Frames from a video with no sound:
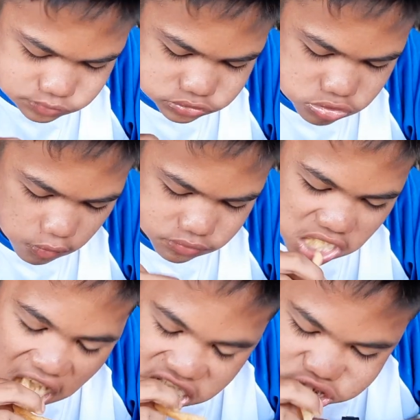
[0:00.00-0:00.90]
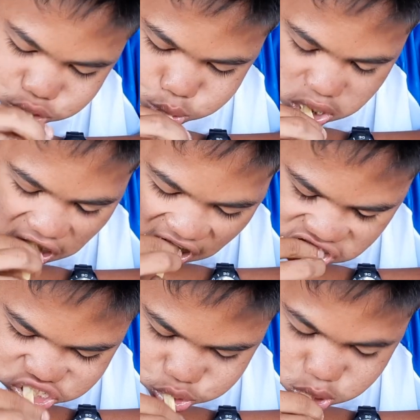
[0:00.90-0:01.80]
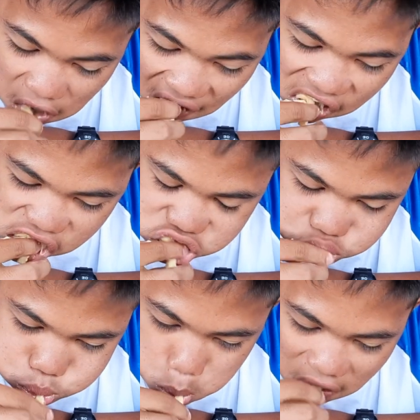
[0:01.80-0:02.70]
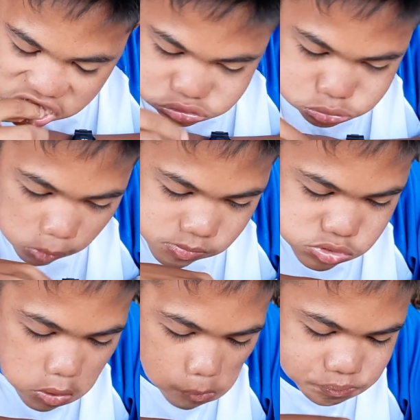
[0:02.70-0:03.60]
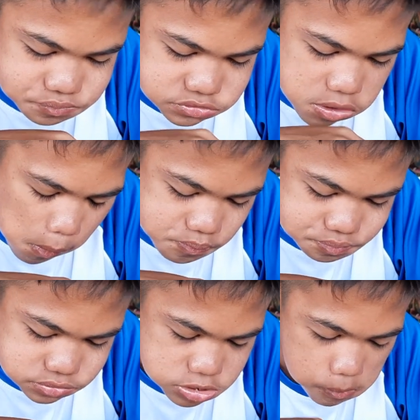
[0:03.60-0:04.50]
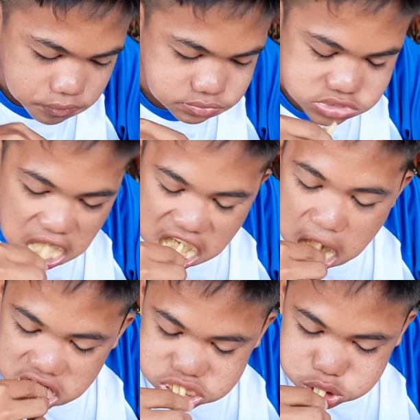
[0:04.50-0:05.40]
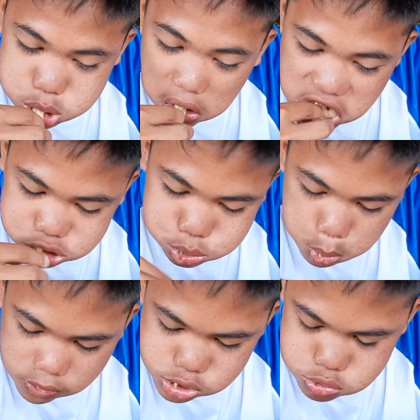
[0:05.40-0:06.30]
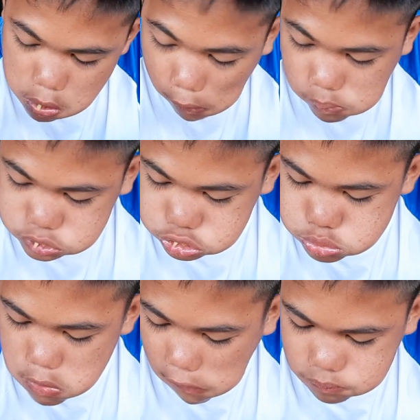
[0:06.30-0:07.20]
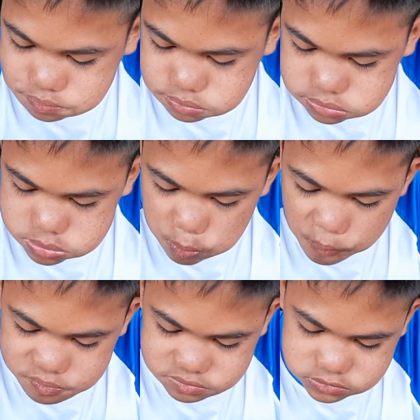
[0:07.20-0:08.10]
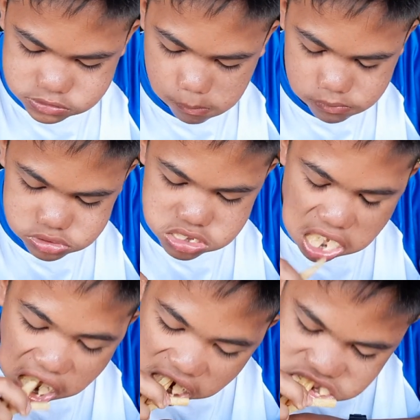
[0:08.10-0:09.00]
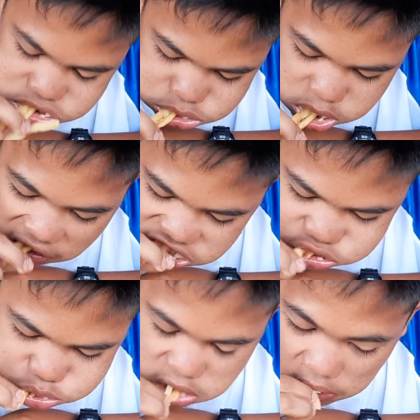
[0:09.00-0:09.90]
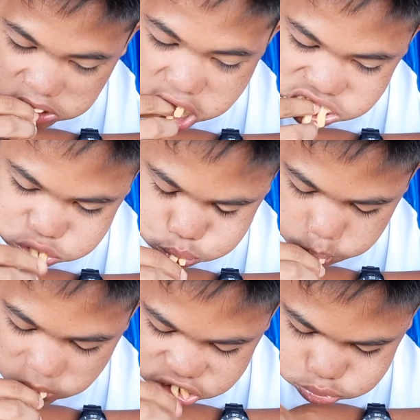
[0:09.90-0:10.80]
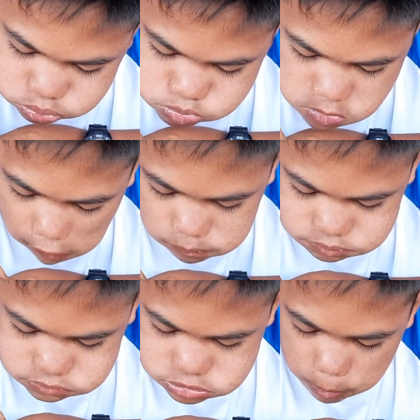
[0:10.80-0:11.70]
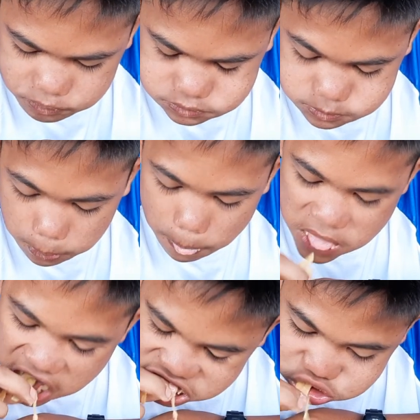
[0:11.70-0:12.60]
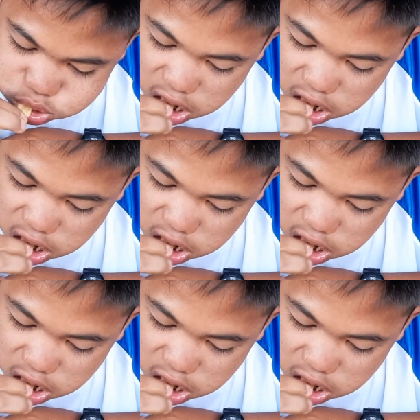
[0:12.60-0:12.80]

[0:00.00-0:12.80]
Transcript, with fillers: watching from Crossing Parian. Thank you by Mark Angelo. Uh, mukhang di kaya ni Gwapo. Kaya yan. Tagal pa yung time oh. Bilis oh. Mabilis na lang yan. Surprise na lang yung natira. Kayang kaya yan. 1 minute and 30 seconds.